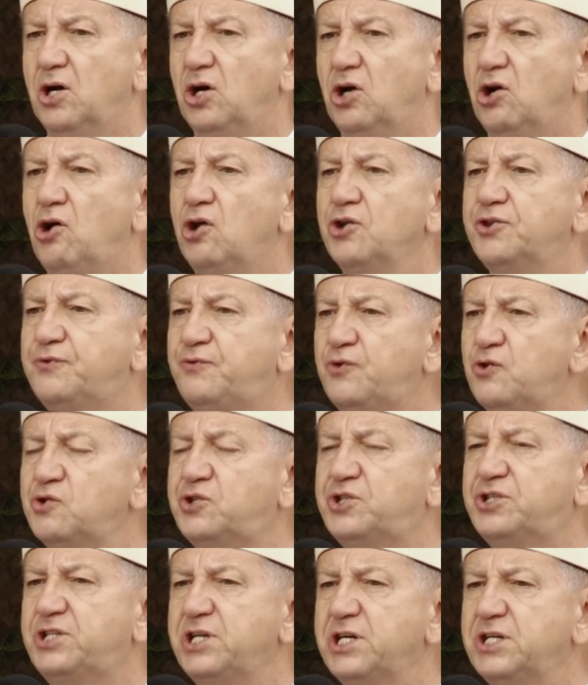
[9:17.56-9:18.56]

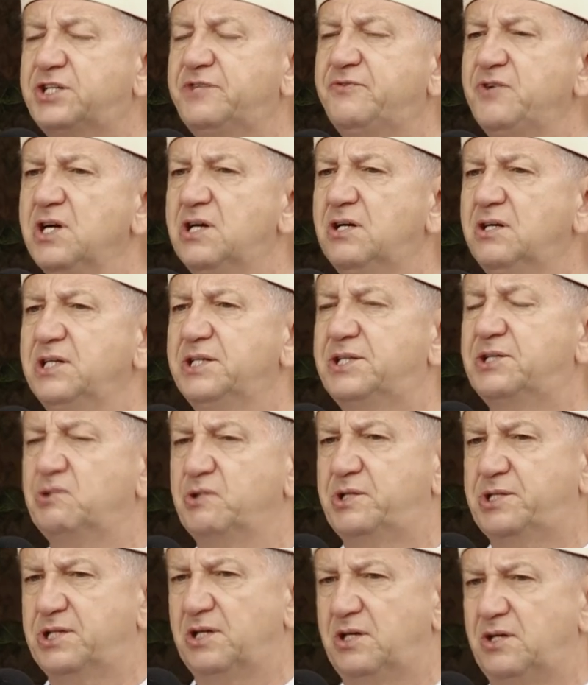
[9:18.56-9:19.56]
Otwórzcie drzwi
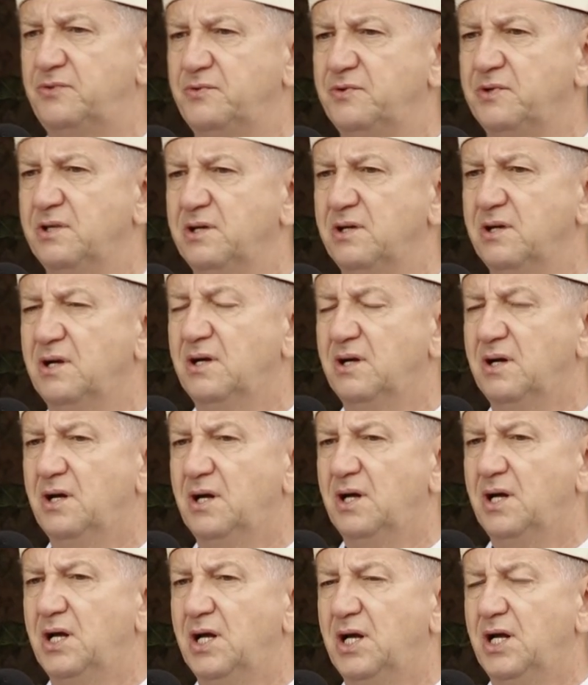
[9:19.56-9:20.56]
Chrystusowi.
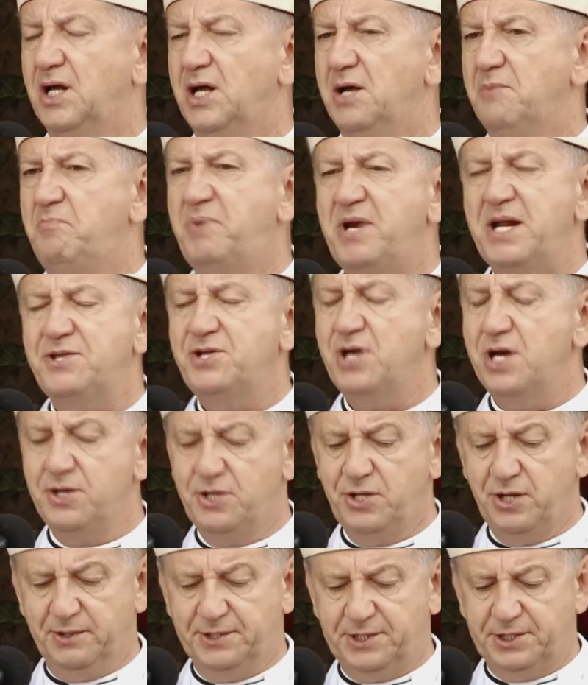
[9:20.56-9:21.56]
Bracia i
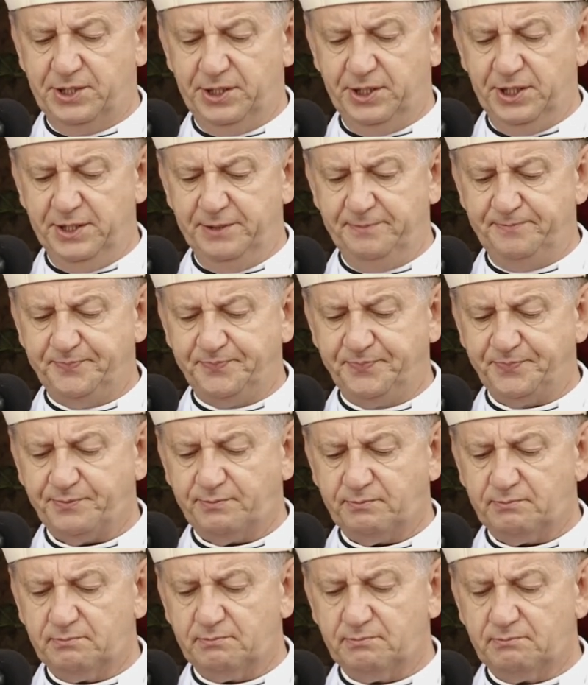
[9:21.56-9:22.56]
siostry,
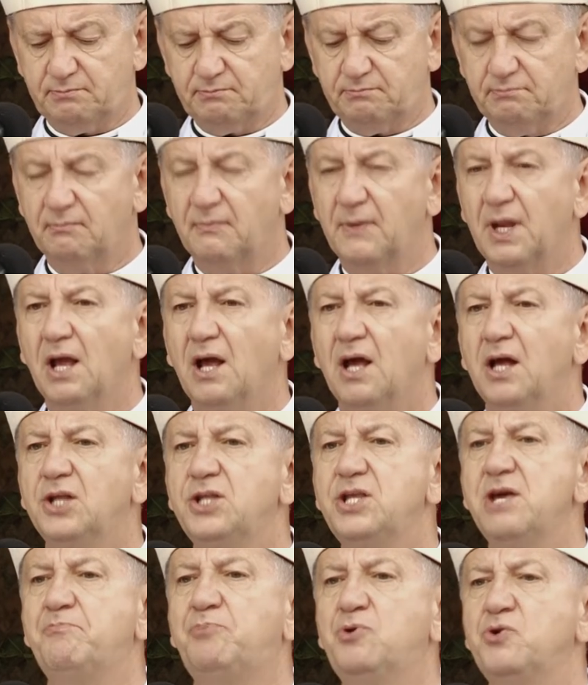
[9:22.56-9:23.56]

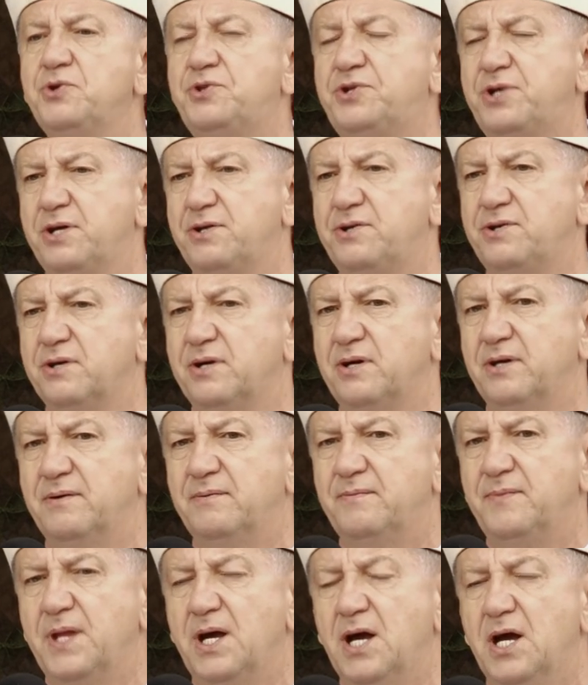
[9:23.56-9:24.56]
nie bójcie się.
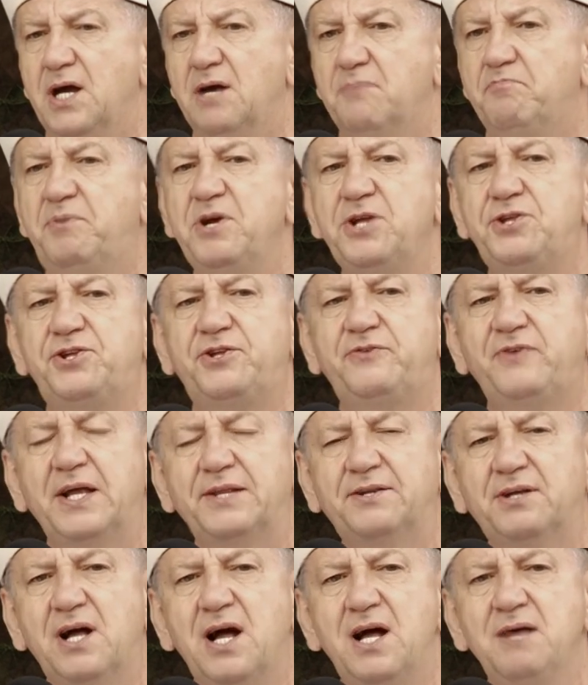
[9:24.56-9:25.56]
Być
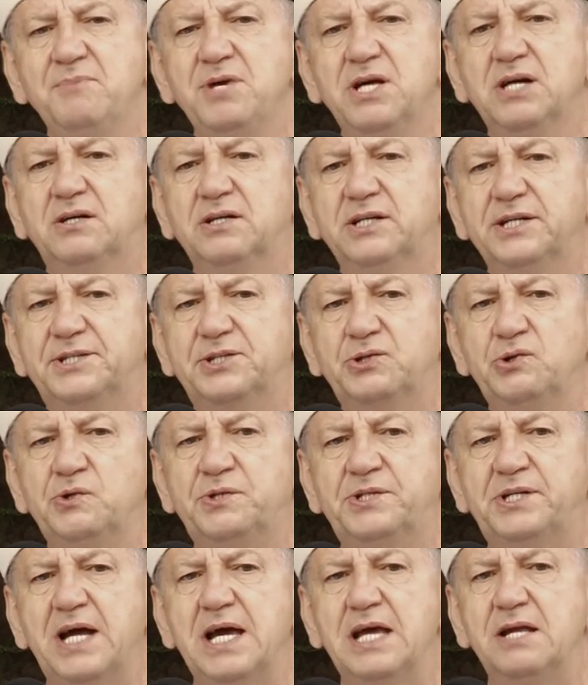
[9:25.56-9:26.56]
świadkami
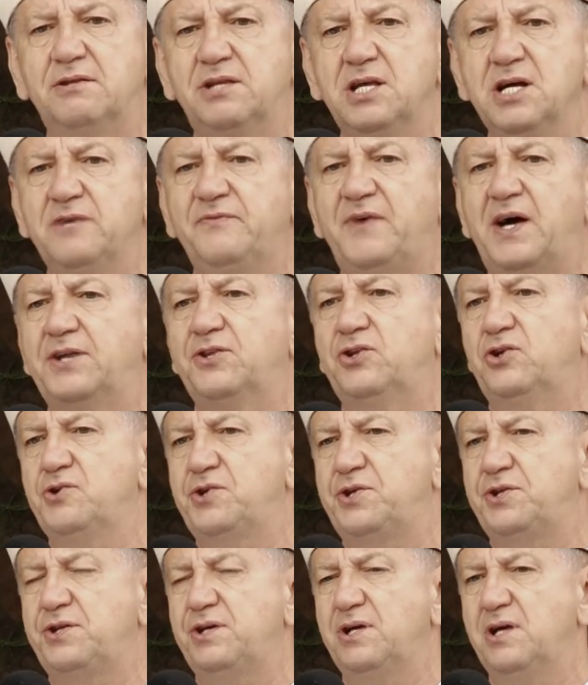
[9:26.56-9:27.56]
Chrystusa i tych
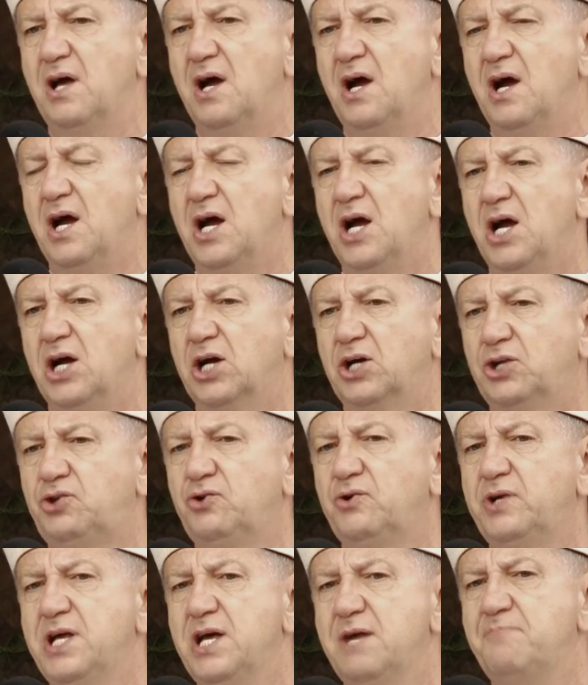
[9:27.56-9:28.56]
wartości,
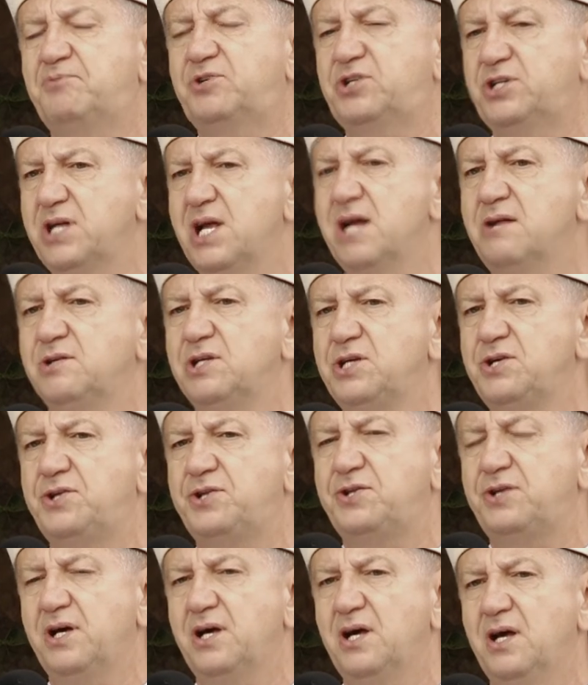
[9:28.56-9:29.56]
które
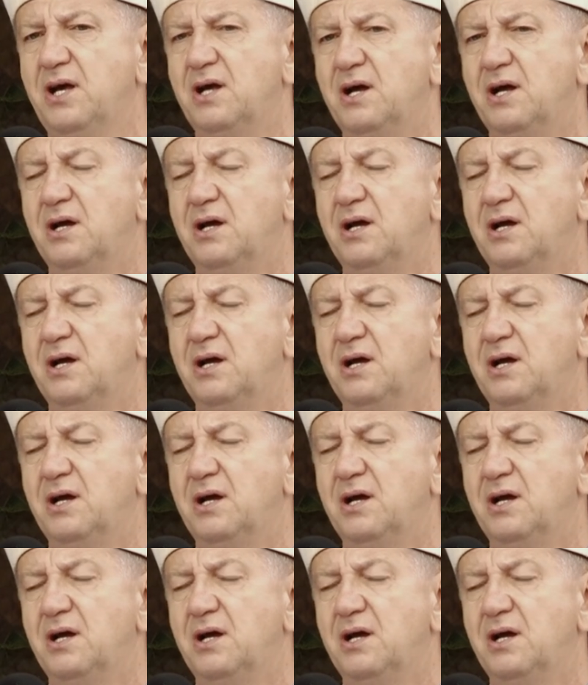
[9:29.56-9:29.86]
przyjęliście